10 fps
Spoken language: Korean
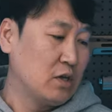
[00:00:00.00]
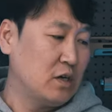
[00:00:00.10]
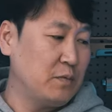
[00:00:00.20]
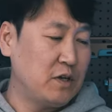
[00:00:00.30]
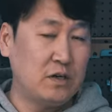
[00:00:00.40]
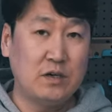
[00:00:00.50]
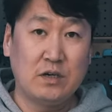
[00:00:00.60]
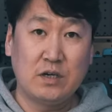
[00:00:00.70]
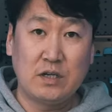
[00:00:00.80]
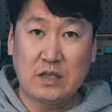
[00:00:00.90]

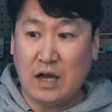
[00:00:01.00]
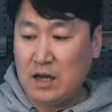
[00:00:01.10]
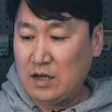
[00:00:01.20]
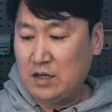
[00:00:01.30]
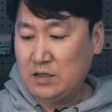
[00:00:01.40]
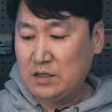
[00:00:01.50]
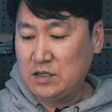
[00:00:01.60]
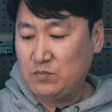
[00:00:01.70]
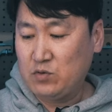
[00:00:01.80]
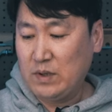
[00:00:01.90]
그러면은 일단 이
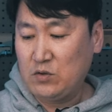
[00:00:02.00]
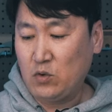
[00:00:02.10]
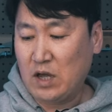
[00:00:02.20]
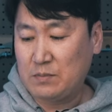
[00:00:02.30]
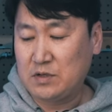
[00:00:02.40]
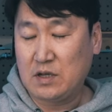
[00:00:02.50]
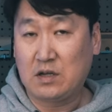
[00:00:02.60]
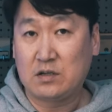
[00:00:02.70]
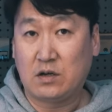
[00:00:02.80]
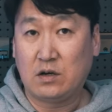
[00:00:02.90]
제품의 소개
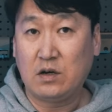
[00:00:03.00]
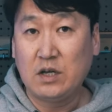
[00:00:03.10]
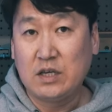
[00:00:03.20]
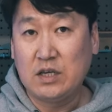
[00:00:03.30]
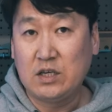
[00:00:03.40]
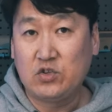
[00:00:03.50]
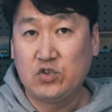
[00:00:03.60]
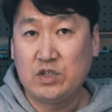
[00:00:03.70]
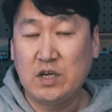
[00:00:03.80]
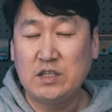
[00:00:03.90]
앞서서 이
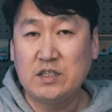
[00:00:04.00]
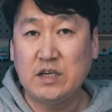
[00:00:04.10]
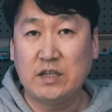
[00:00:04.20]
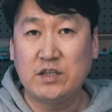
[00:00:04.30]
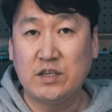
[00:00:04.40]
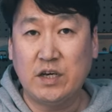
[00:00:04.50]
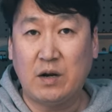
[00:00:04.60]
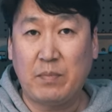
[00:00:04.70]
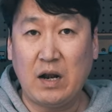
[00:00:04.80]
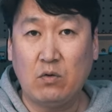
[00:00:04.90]
g n g
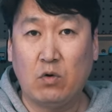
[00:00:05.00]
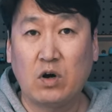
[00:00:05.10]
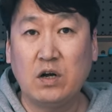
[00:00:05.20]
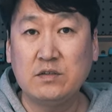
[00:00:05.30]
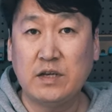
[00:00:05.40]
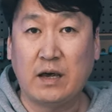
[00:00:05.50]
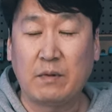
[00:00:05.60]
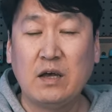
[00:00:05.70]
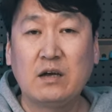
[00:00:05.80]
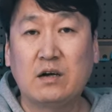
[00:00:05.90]
TR80 컨셉
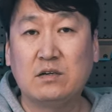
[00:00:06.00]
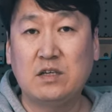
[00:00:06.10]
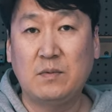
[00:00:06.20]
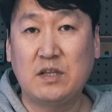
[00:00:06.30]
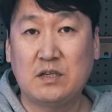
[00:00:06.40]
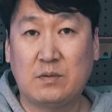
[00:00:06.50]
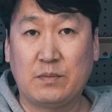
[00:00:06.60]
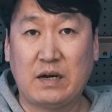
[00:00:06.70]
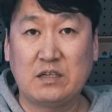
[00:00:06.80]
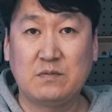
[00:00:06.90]
컨셉에 대해서
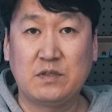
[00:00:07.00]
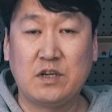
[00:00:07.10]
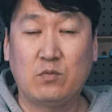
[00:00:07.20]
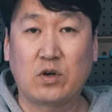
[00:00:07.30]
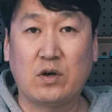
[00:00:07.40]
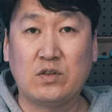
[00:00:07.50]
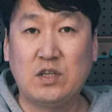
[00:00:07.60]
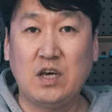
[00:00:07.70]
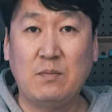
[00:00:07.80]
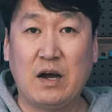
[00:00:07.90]
한번 말씀을 드려볼게요
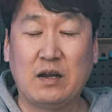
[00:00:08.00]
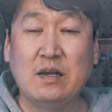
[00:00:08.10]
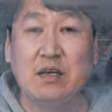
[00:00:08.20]
DMR,